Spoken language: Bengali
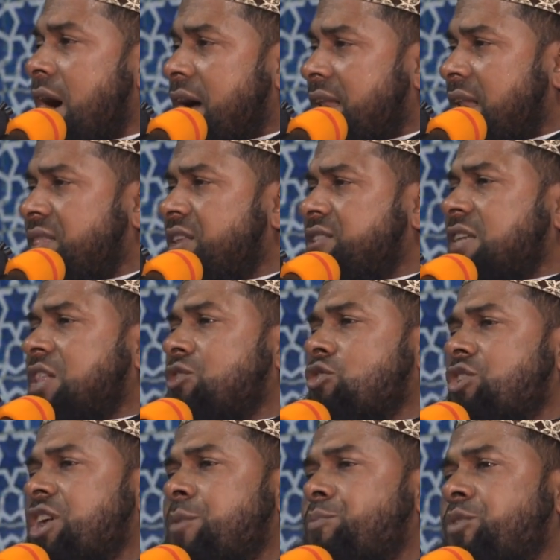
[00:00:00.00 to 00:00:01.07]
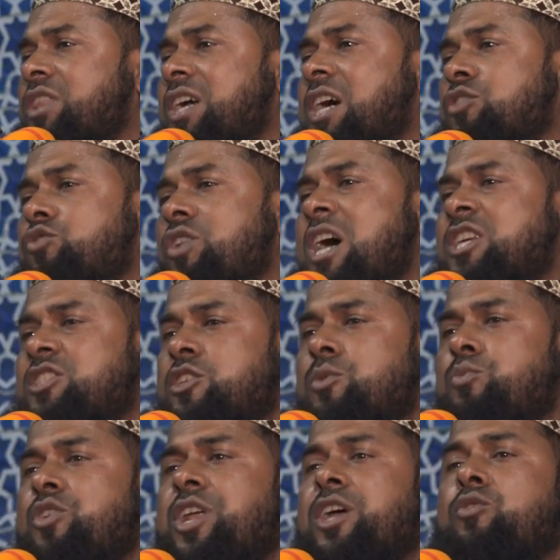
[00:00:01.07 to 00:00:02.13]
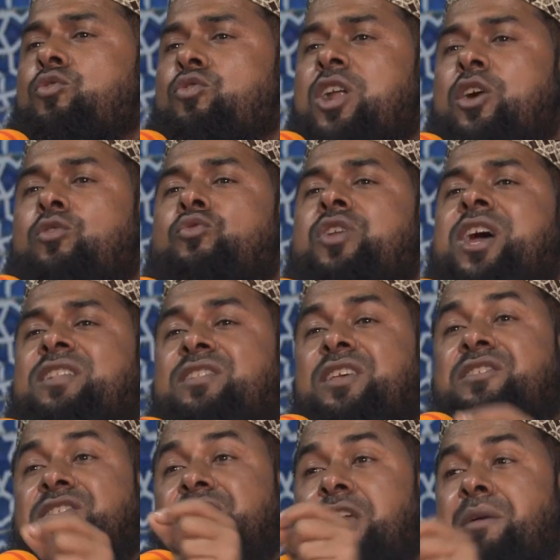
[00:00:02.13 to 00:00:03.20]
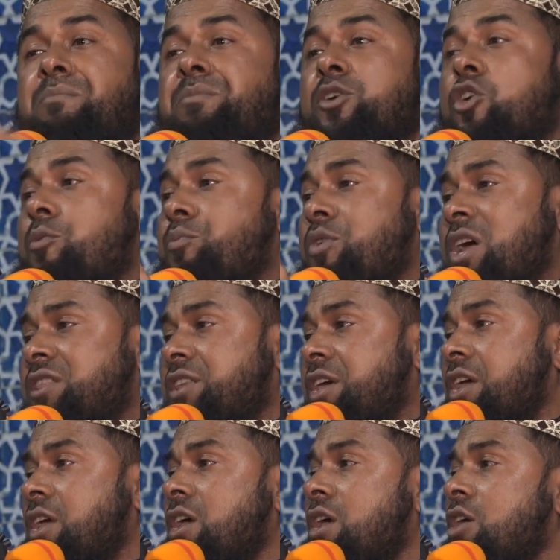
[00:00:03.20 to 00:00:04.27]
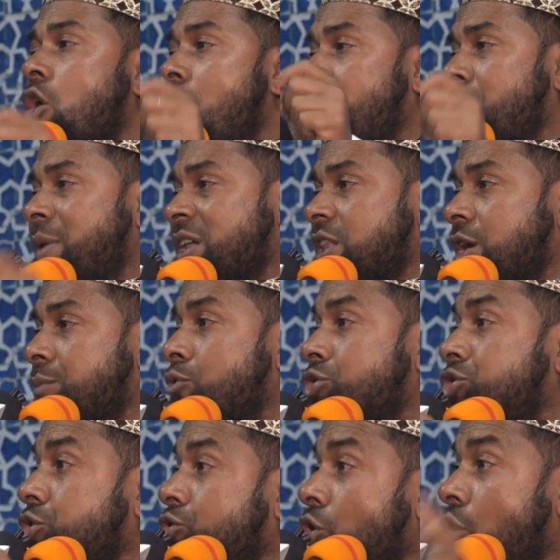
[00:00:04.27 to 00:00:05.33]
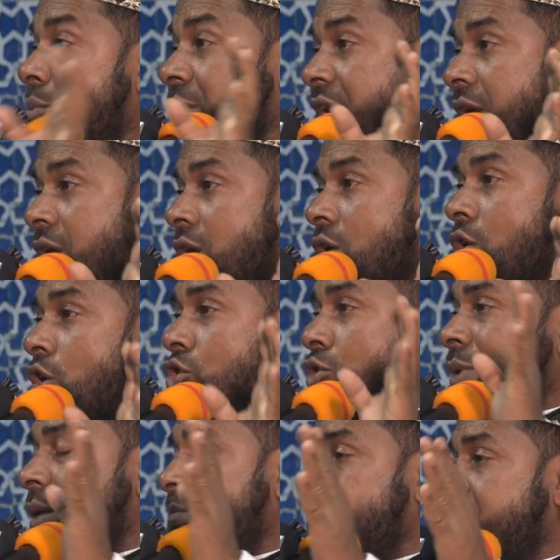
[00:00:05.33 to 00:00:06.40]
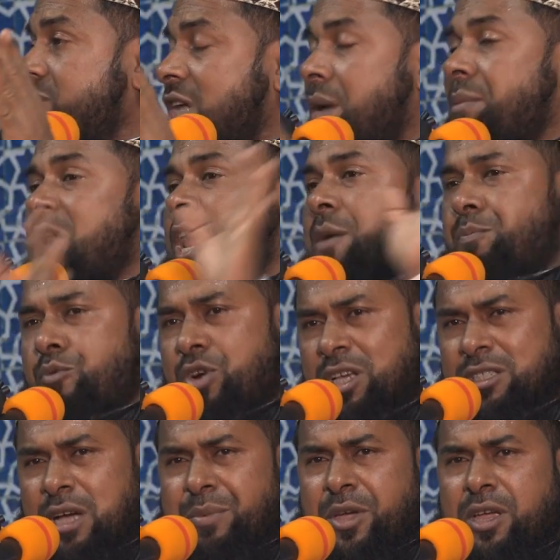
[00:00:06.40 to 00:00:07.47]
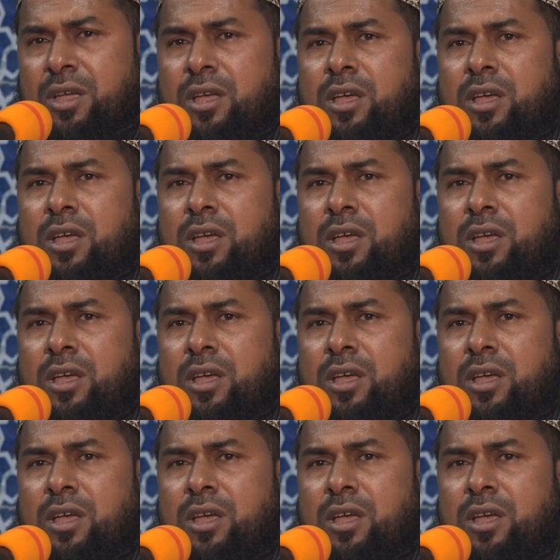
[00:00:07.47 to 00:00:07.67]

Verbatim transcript: আইলাদিস আন্দোলনের পতাকা তুলে আসলে পরে কোনো না কোনো একদিন জেএমবির অপরাধে অপবাদে ভূষিত হবে অথবা ঝামেলায় পড়ে যাবে